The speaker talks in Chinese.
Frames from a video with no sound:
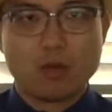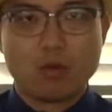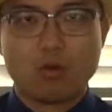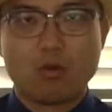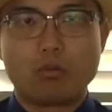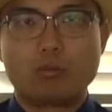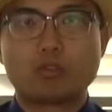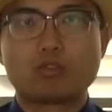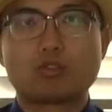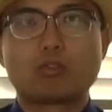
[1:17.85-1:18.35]

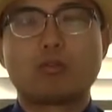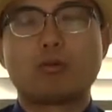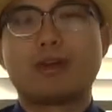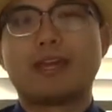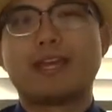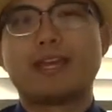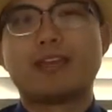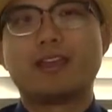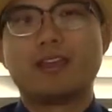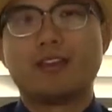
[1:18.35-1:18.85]
我们作
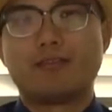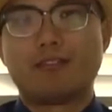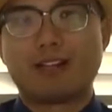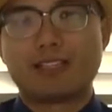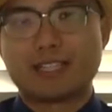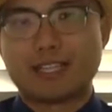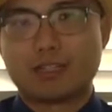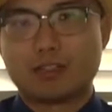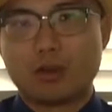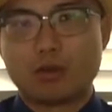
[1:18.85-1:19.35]
为
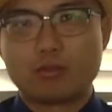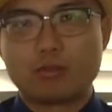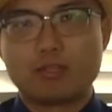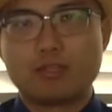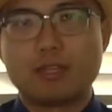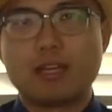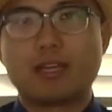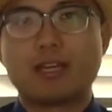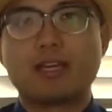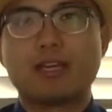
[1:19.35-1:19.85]
房产投
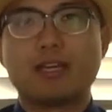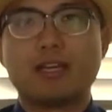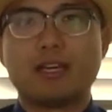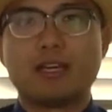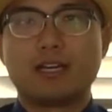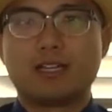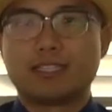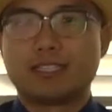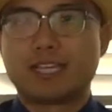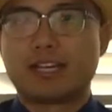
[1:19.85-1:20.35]
资人，
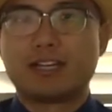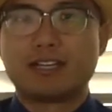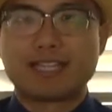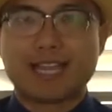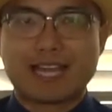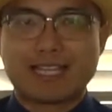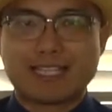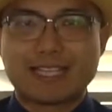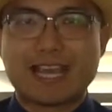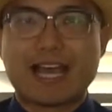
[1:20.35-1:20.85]
想和
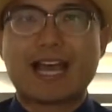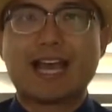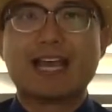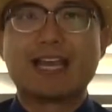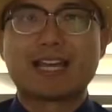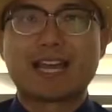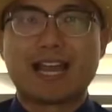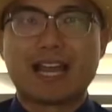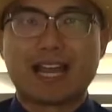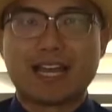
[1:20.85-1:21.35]
大家
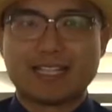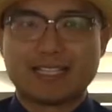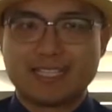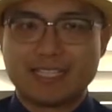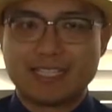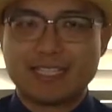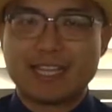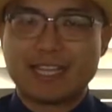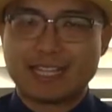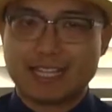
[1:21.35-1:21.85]
看看
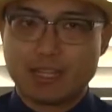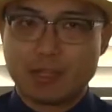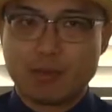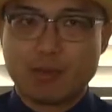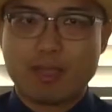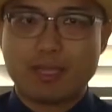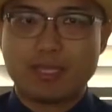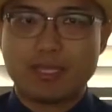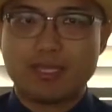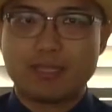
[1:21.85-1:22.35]
其内在的
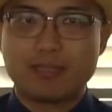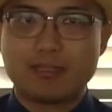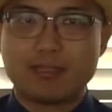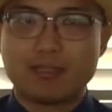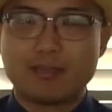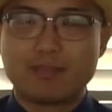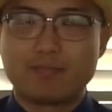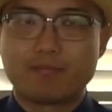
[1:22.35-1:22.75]
原因。